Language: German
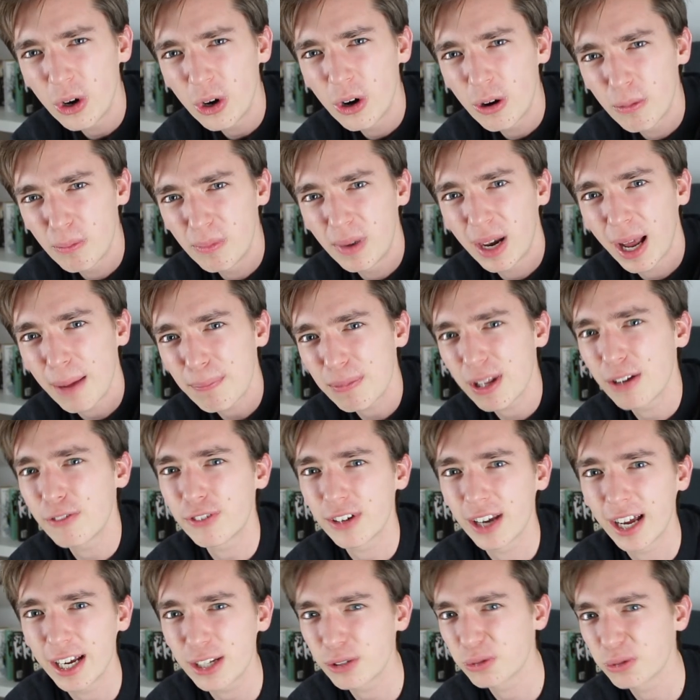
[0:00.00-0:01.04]
und bleibt dann
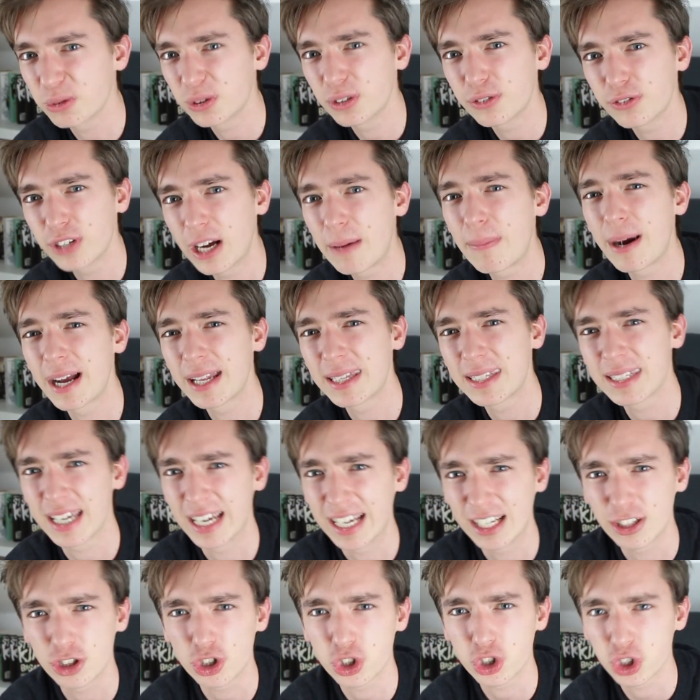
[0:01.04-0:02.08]
vielleicht ungefähr bei
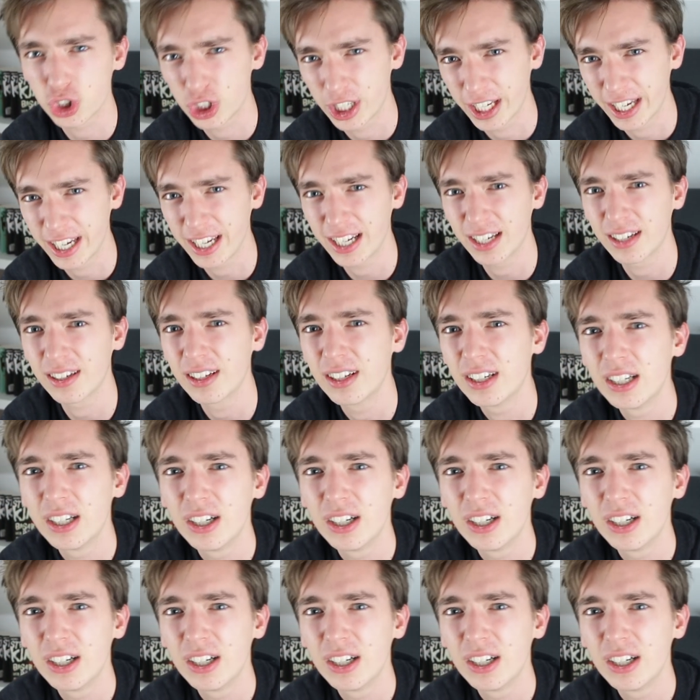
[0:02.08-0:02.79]
10 stehen.